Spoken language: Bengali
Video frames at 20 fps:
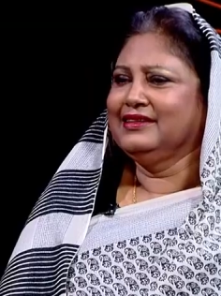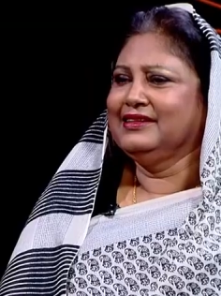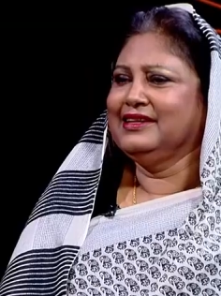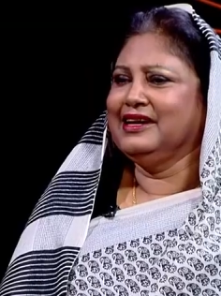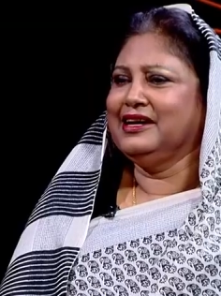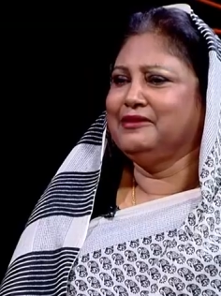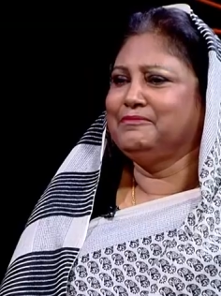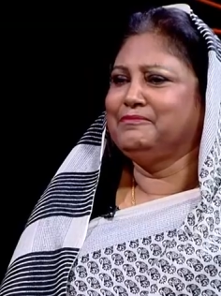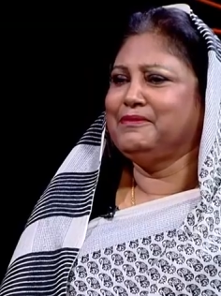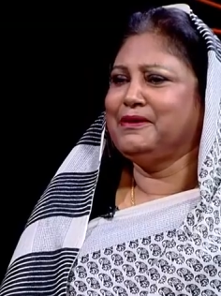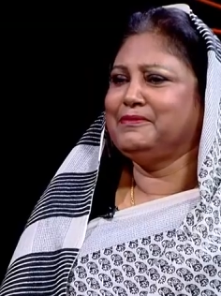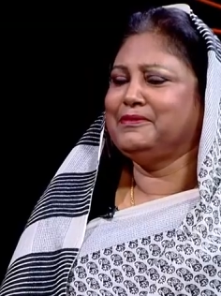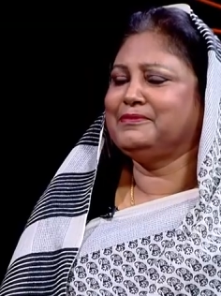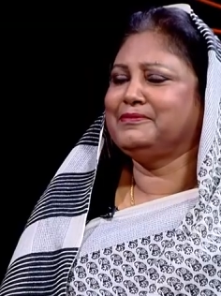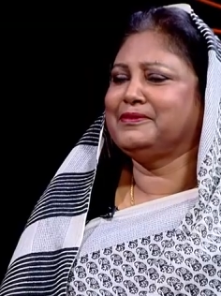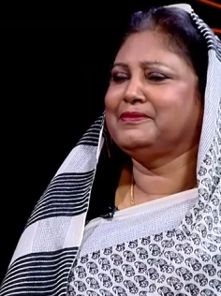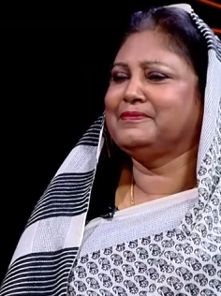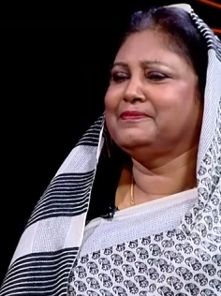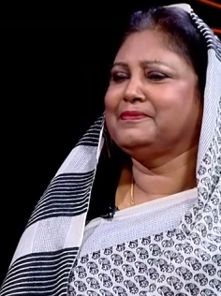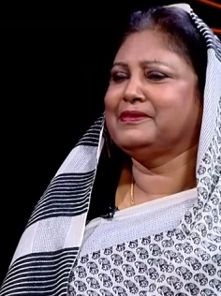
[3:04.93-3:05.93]
না বাবা
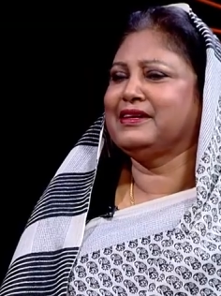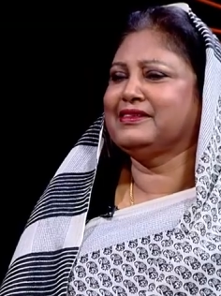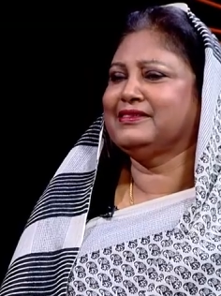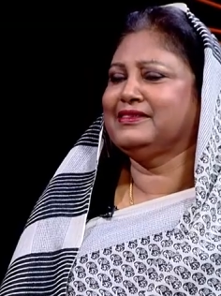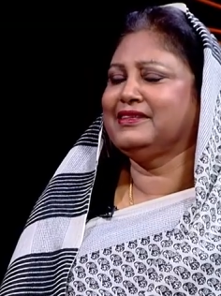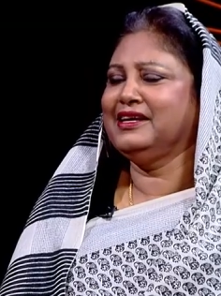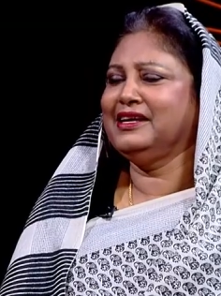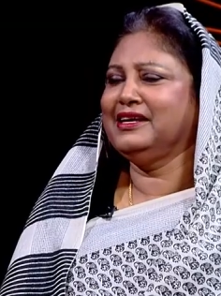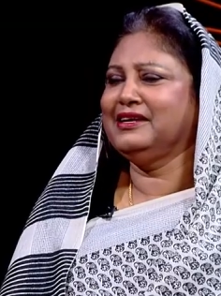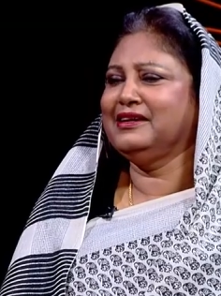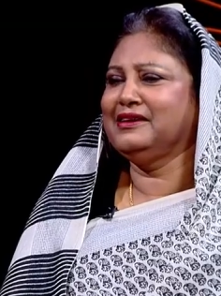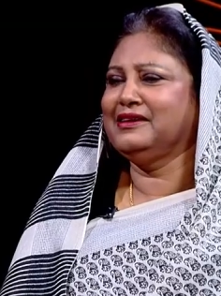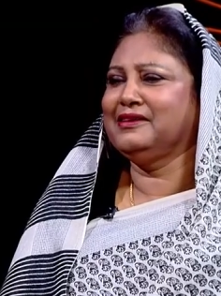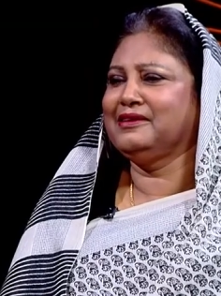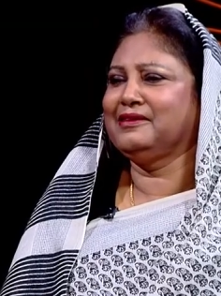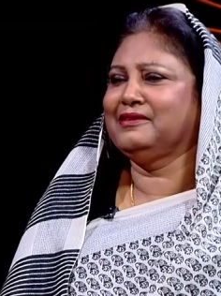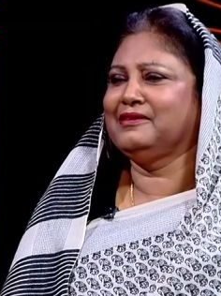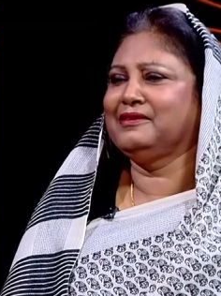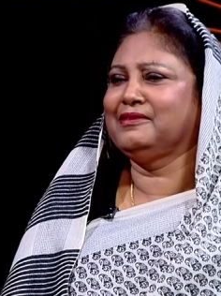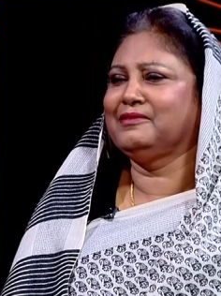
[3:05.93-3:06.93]
মার কাছে
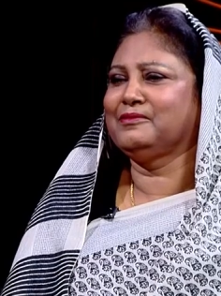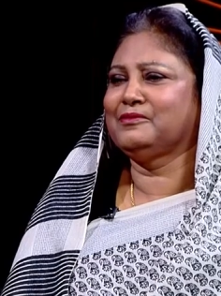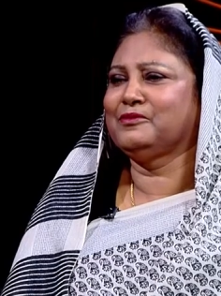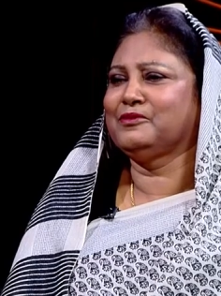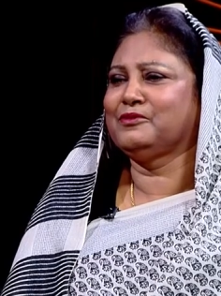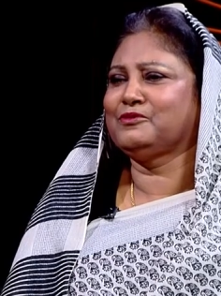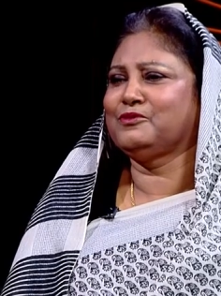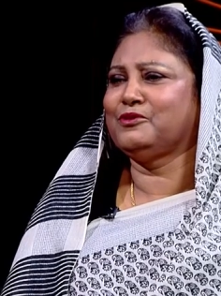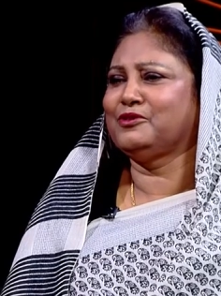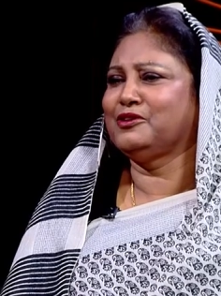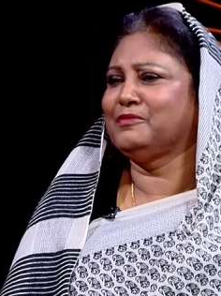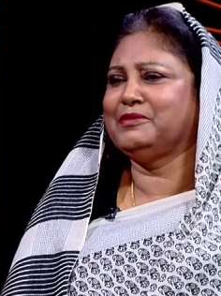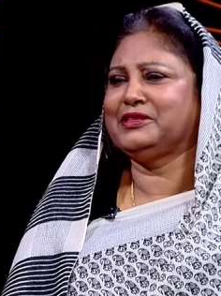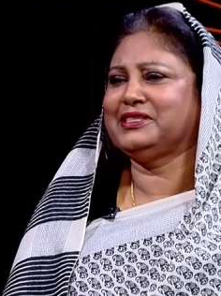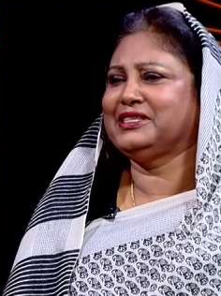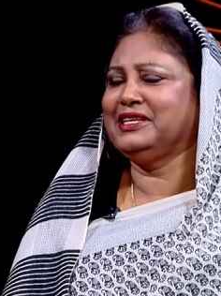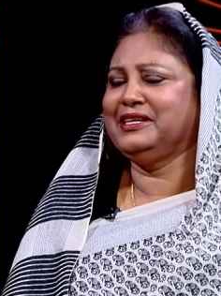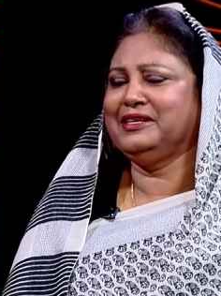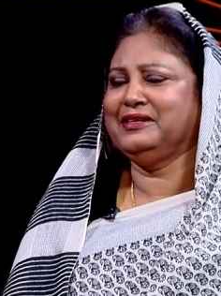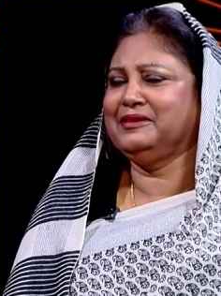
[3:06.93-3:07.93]
কোনো
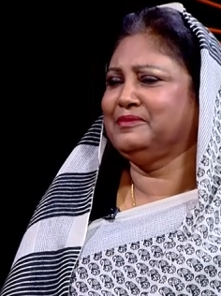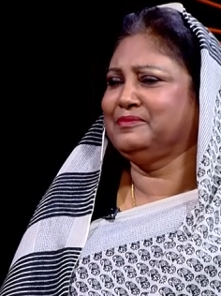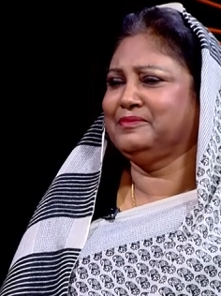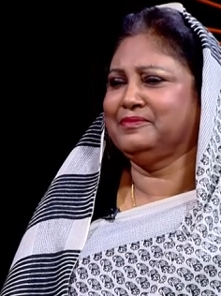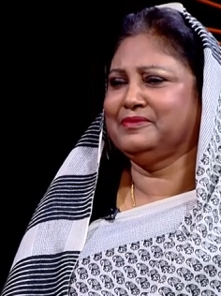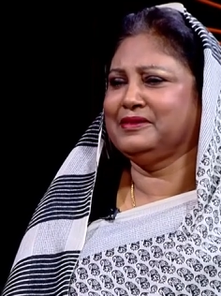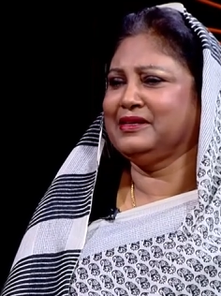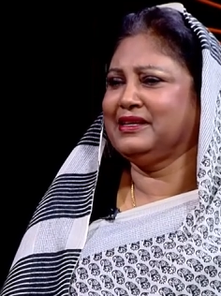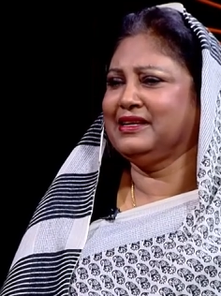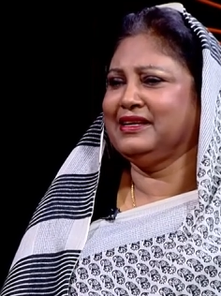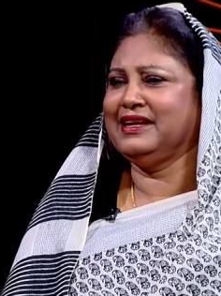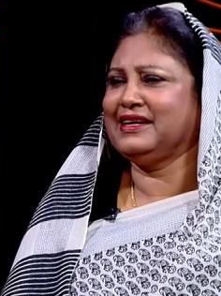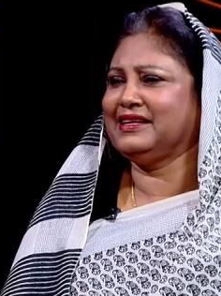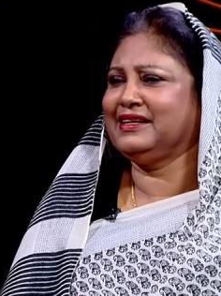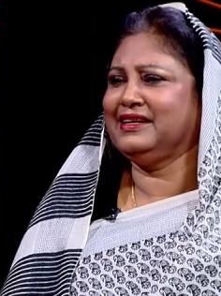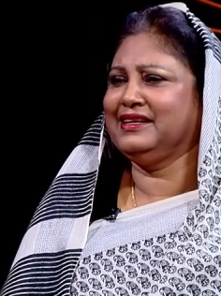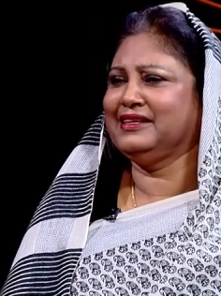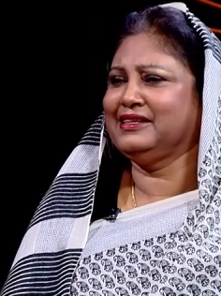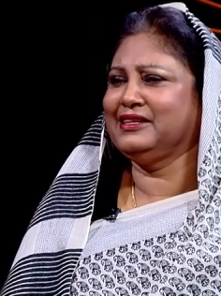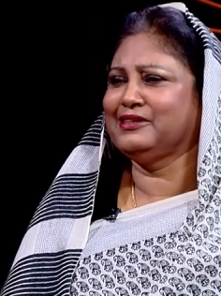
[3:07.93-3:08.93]
বেশি
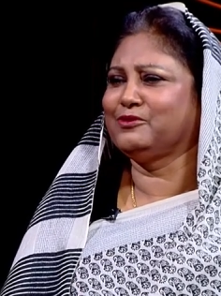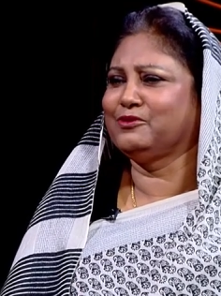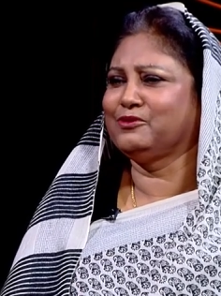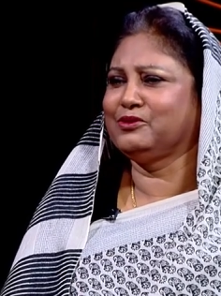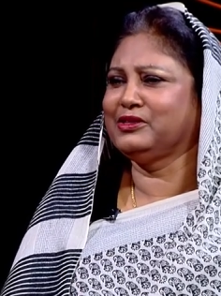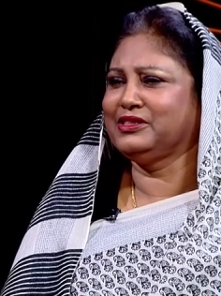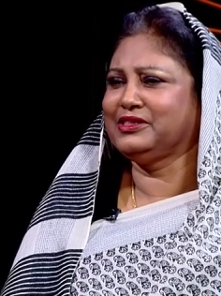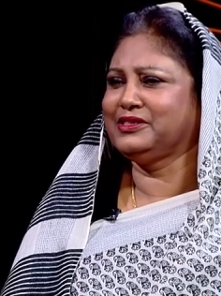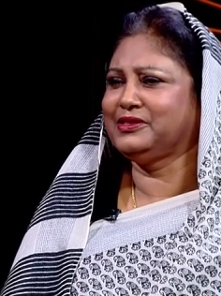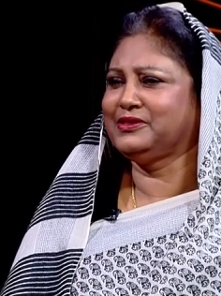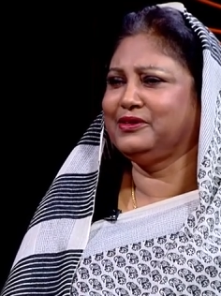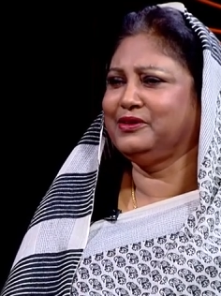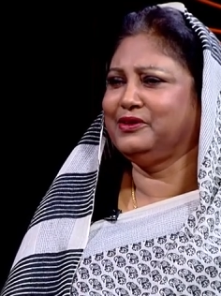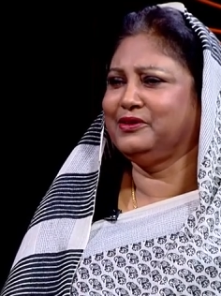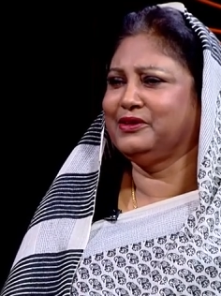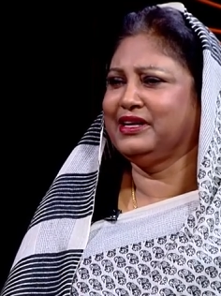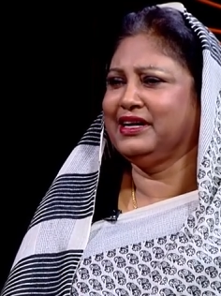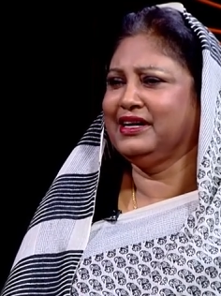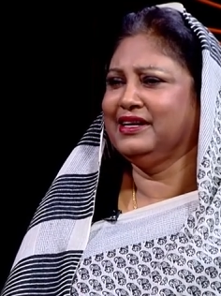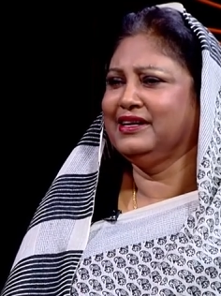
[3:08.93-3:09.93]
লাগালাগি কোনো কিছু ছিল
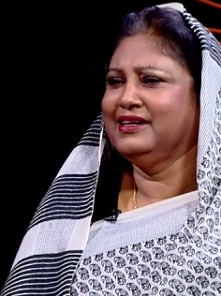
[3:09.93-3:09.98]
না